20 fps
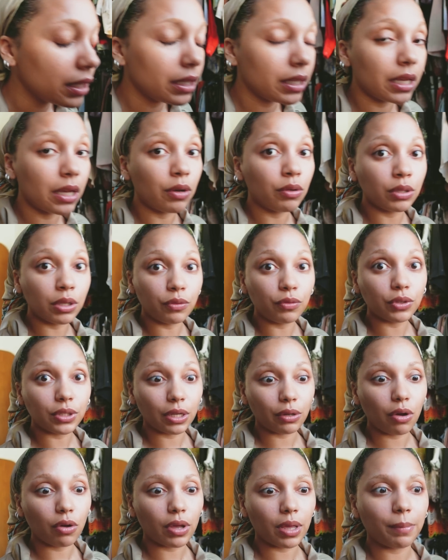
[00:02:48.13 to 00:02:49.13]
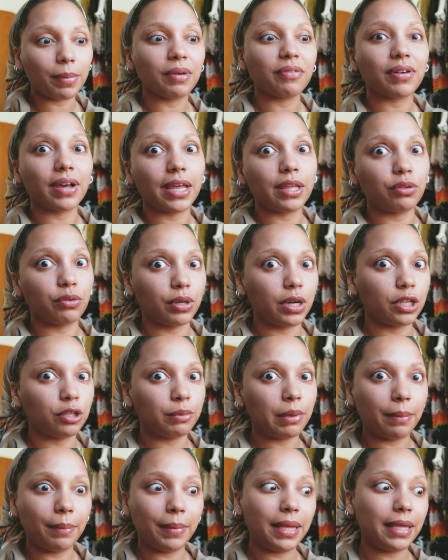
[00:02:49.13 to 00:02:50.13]
E eu não vou estar com alguém pra ficar retocando
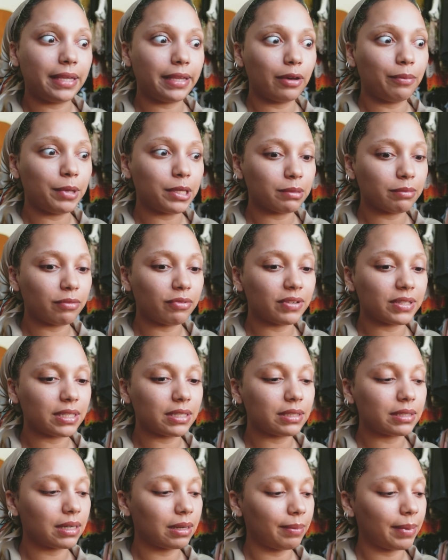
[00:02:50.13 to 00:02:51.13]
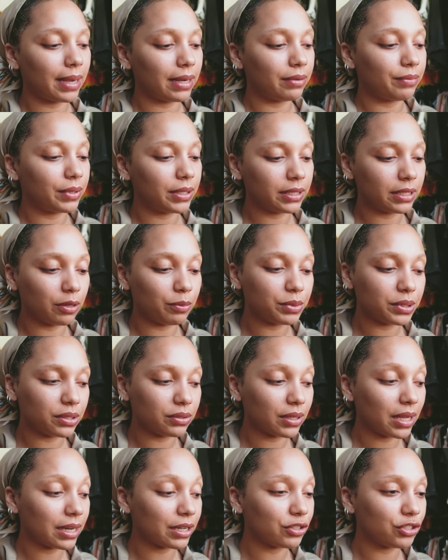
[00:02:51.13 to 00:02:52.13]
minha make, eu mesma vou fazer esse trabalho. Então eu
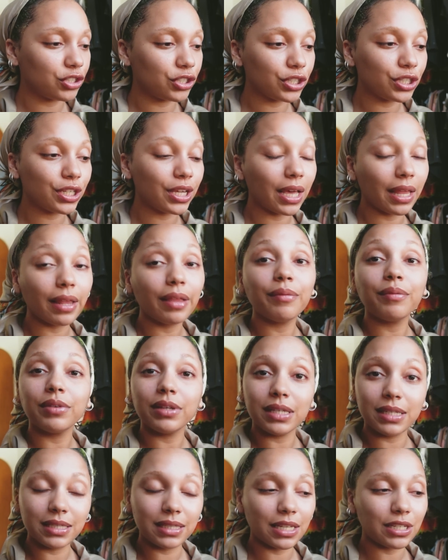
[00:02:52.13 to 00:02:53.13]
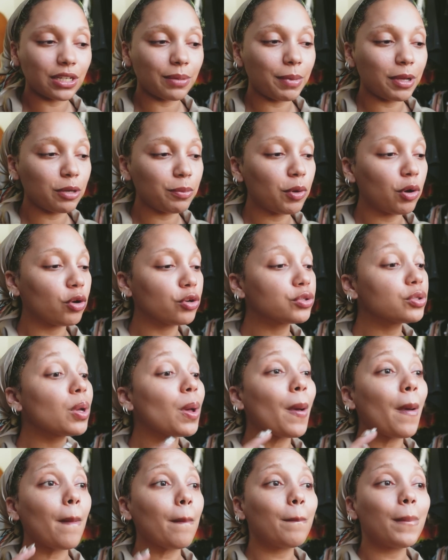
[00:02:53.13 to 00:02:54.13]
preciso garantir que ela esteja bem no meu rosto.
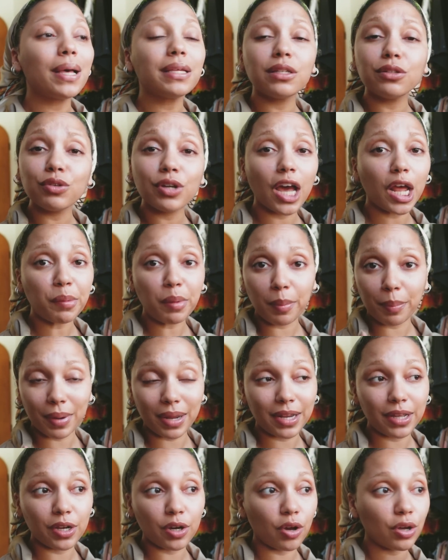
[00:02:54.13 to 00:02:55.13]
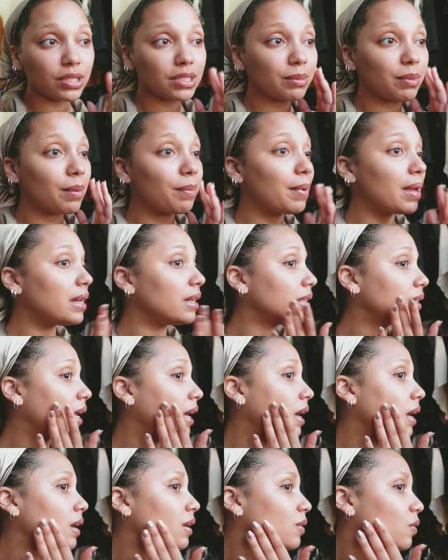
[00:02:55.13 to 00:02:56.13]
Mas eu não quero uma pele grossa, minha pele
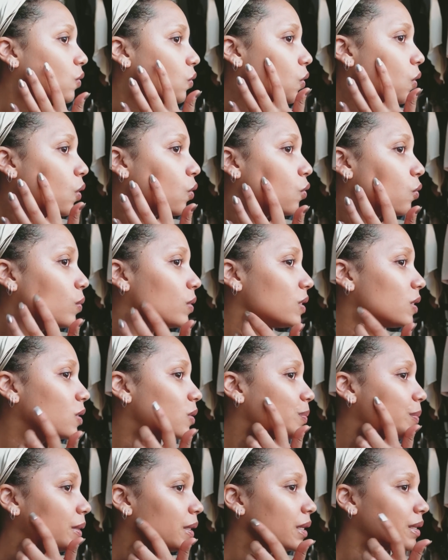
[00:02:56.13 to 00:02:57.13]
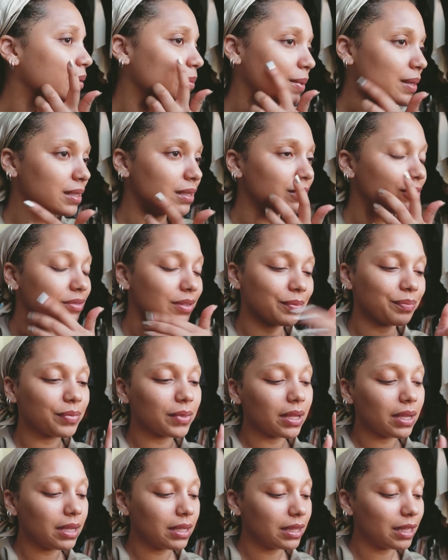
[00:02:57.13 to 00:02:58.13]
tá com algumas espinhas, mas enfim,
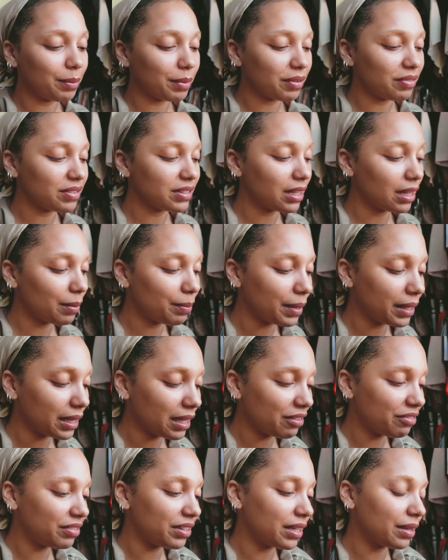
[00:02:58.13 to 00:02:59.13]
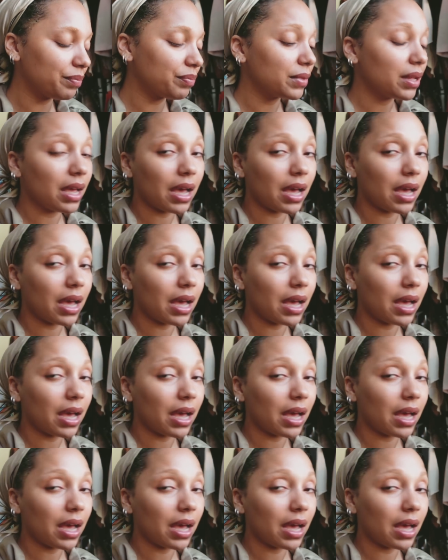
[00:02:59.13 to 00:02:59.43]
dá pra fazer ela bem levinha.